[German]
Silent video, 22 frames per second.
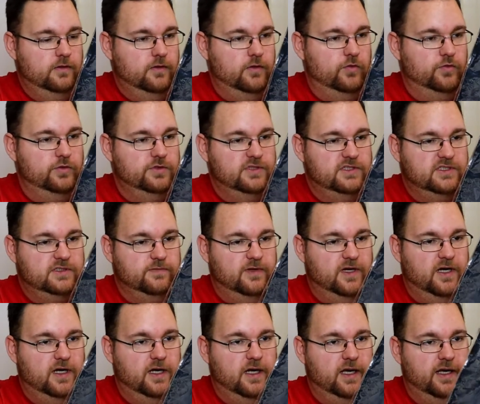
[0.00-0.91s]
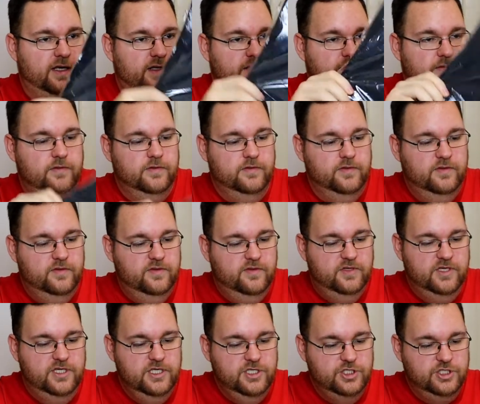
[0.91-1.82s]
und zwar ein
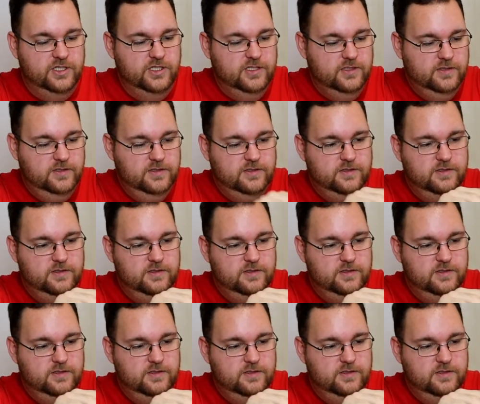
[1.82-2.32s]
T-Shirt